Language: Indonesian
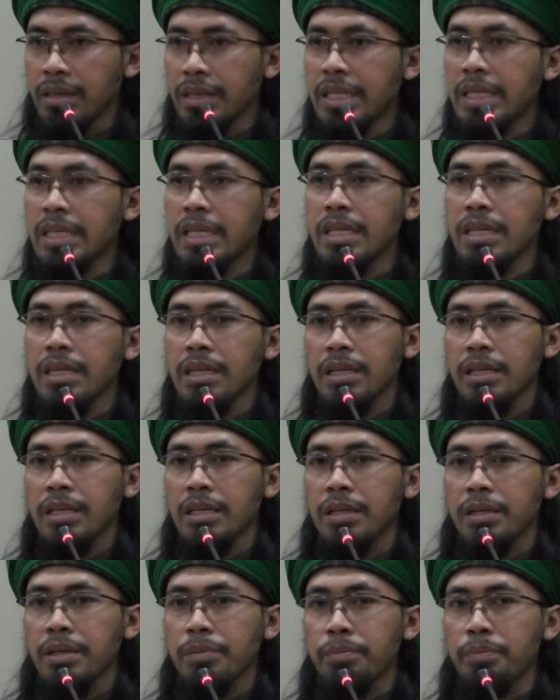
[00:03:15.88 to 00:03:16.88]

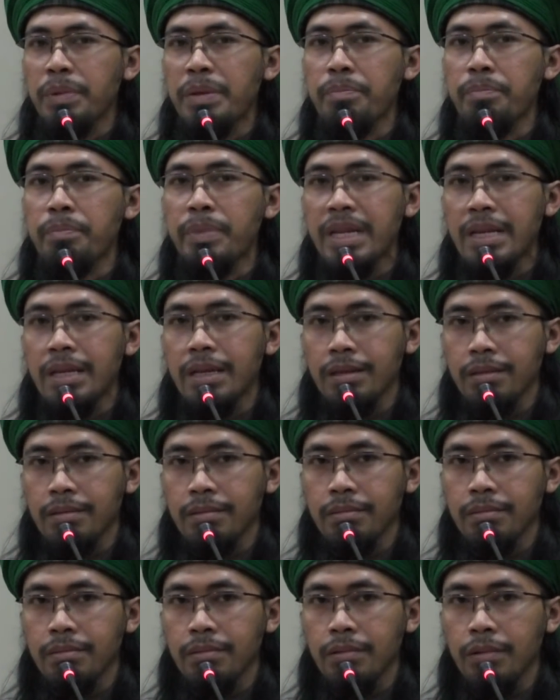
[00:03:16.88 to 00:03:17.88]
dipimpin
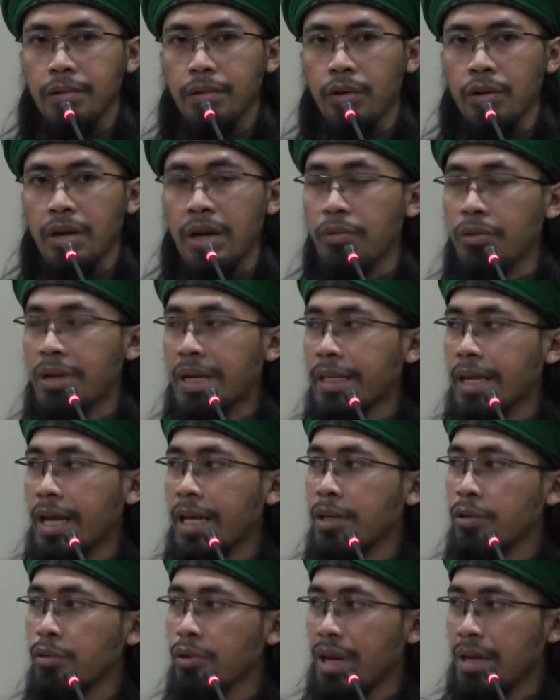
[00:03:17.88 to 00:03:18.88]
orang-orang
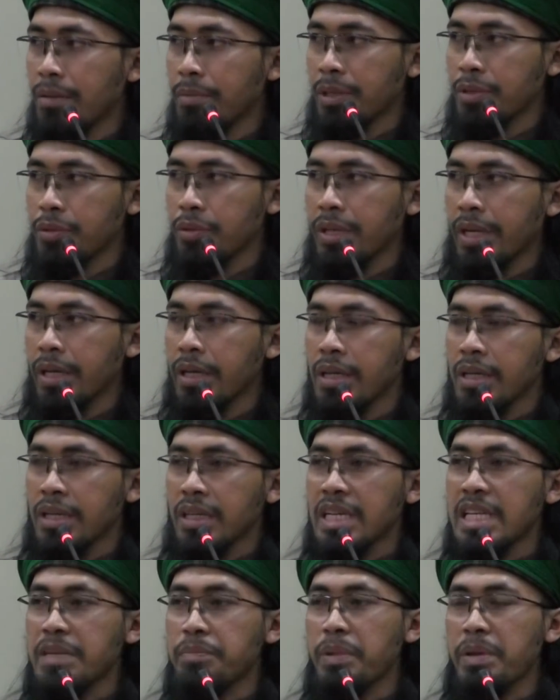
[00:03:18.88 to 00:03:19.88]
yang ahli Quran maksudnya
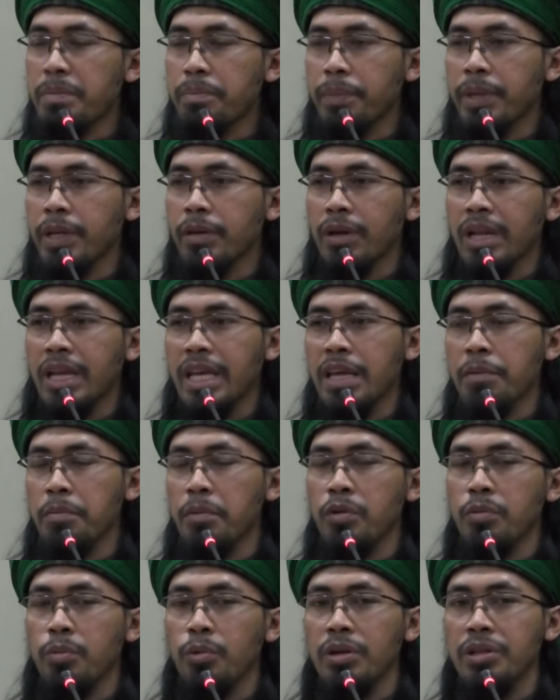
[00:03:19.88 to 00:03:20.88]
dipimpin oleh
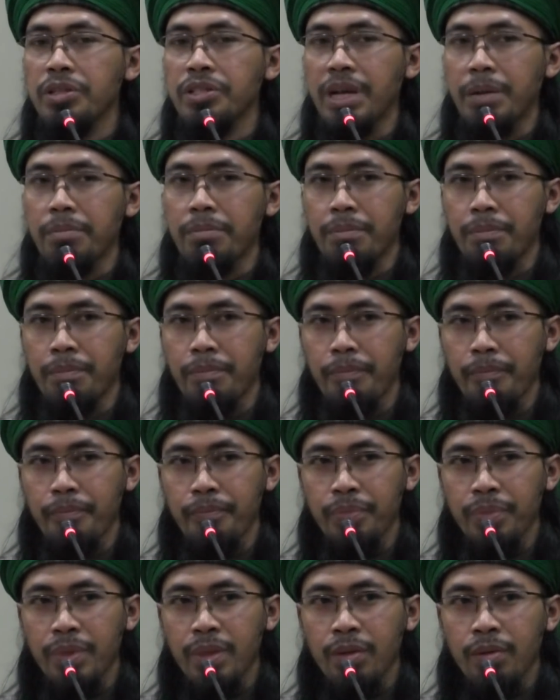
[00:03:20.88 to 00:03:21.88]
Ibnu Muljam
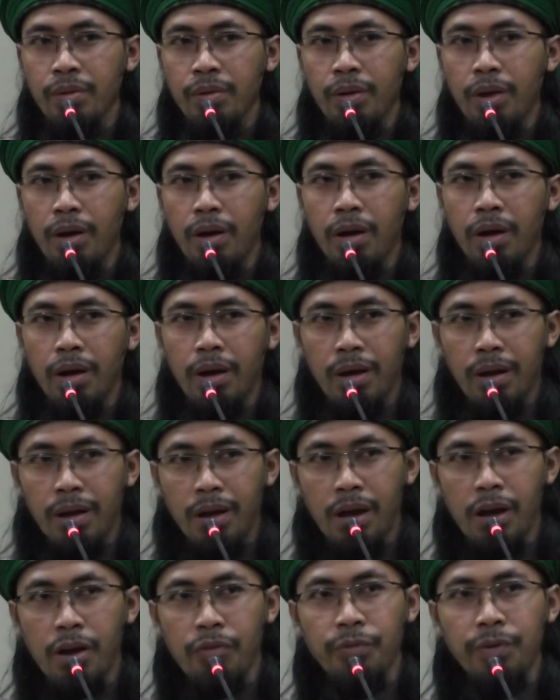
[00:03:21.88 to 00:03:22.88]

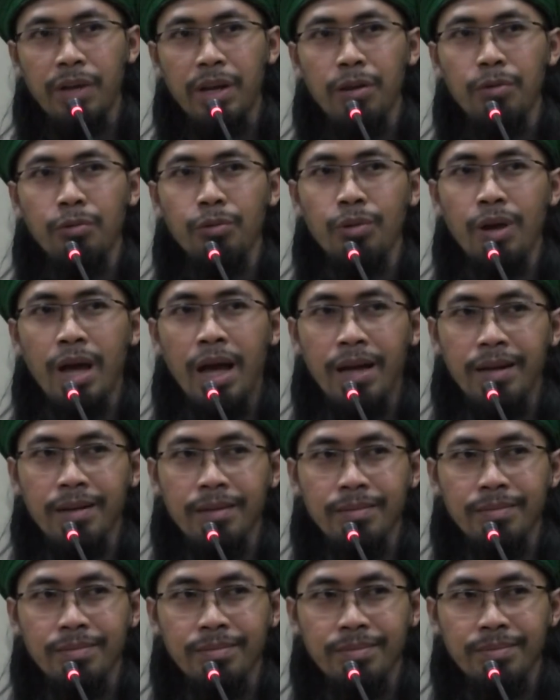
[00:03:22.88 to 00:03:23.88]
hafal Quran.
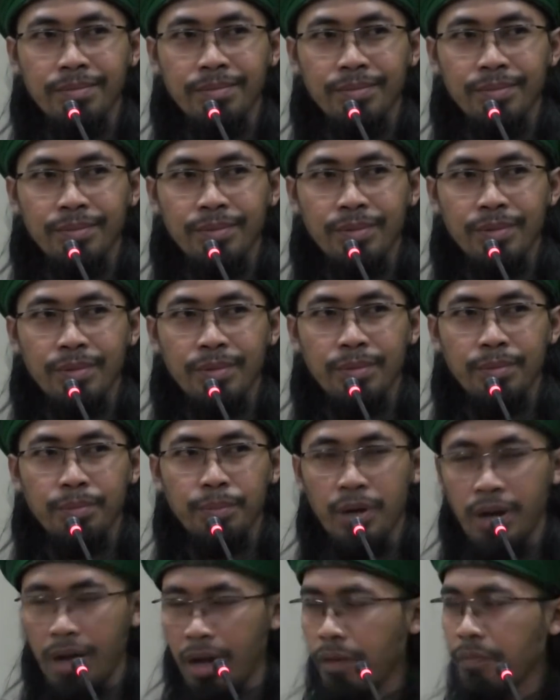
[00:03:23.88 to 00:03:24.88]

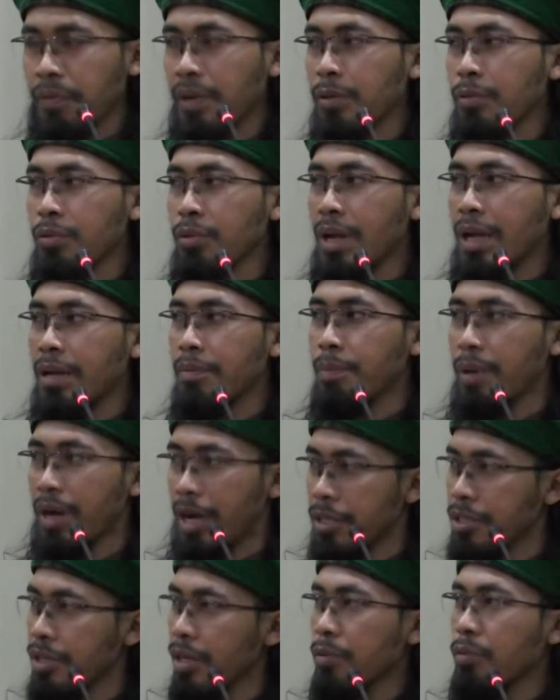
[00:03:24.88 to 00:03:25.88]
Penghafal Quran,
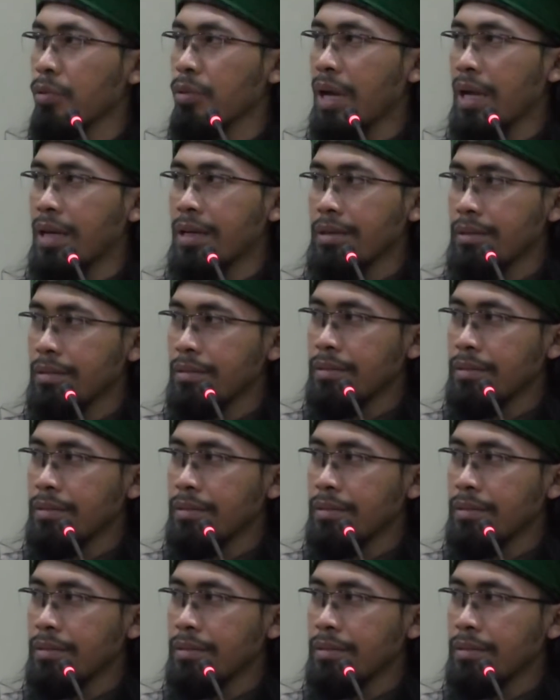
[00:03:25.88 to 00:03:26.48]
pengajar Quran.